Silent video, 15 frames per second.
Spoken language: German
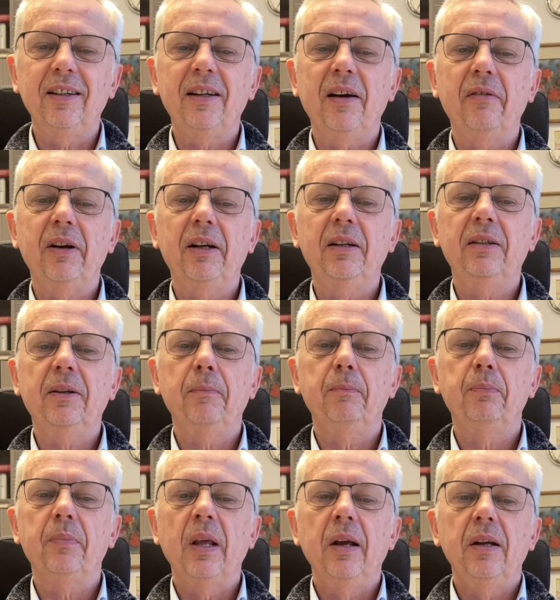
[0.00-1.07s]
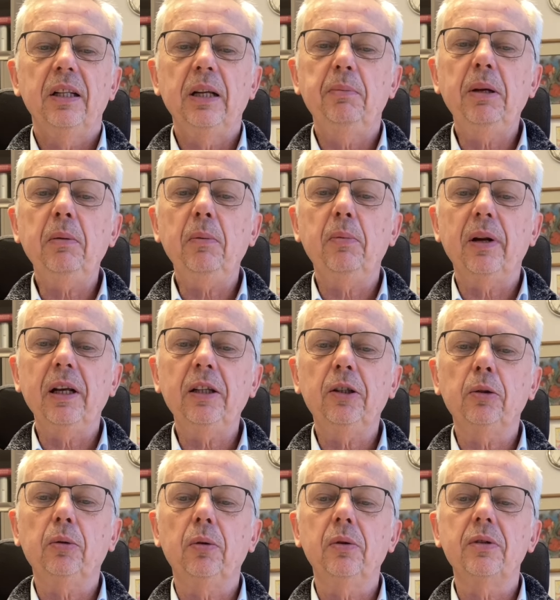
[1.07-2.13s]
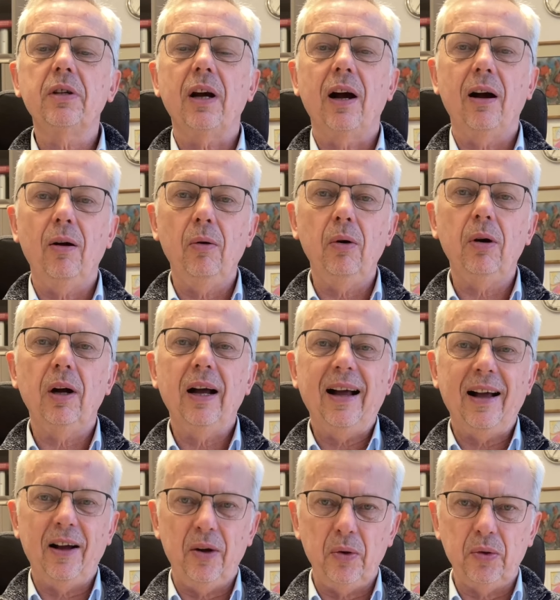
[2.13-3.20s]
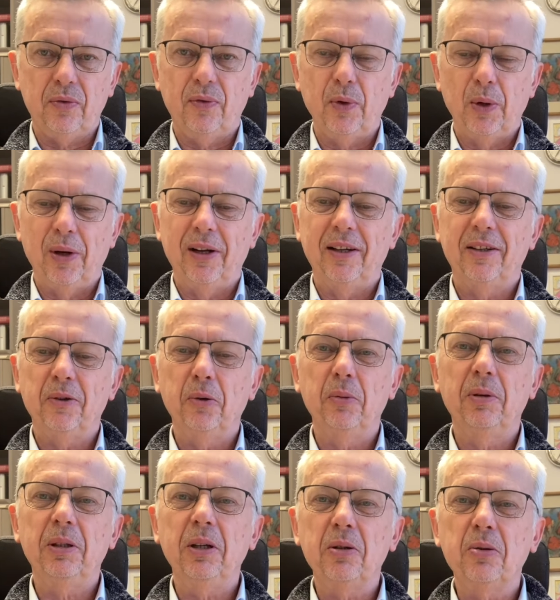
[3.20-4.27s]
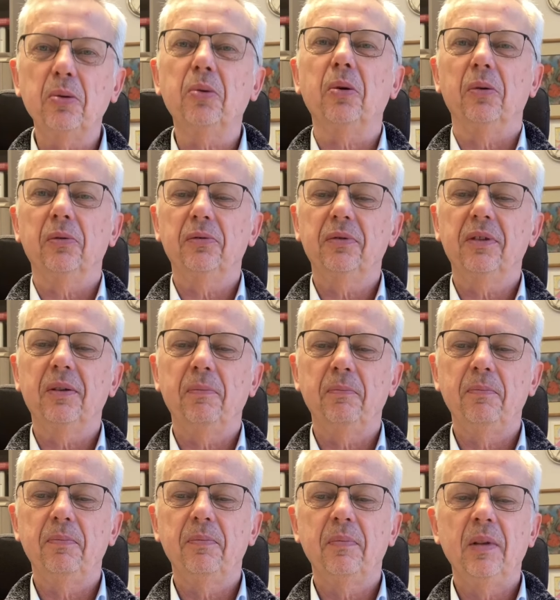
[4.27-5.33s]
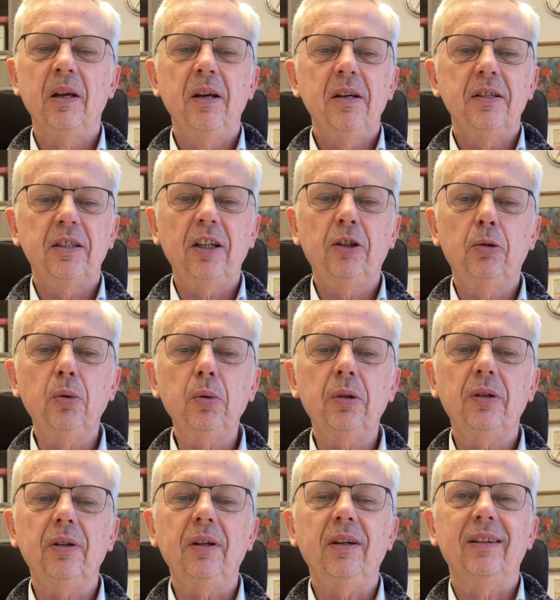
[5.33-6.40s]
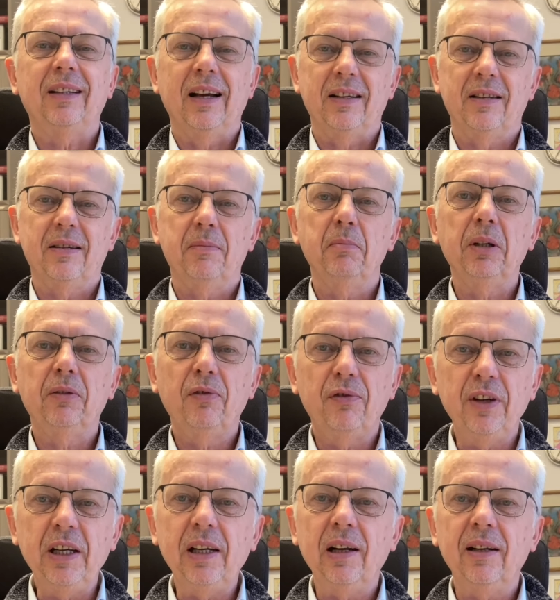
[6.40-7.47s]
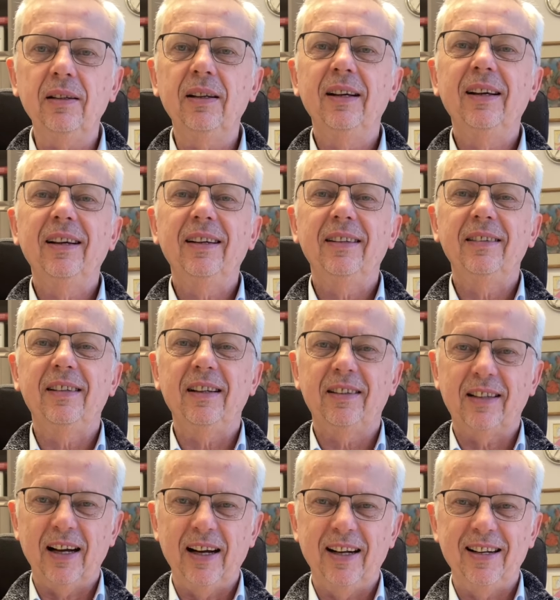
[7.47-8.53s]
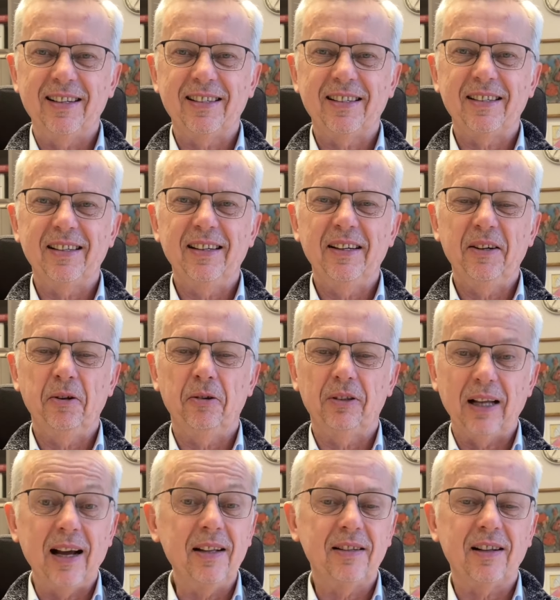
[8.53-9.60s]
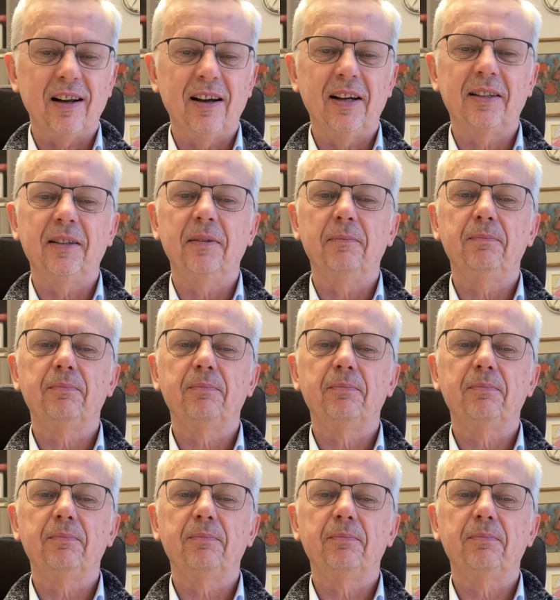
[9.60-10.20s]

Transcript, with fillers: der Welt, die Bibel berichtet uns auch ausführlich über die Zukunft. Sie tut das mit vielen Details und Einzelheiten.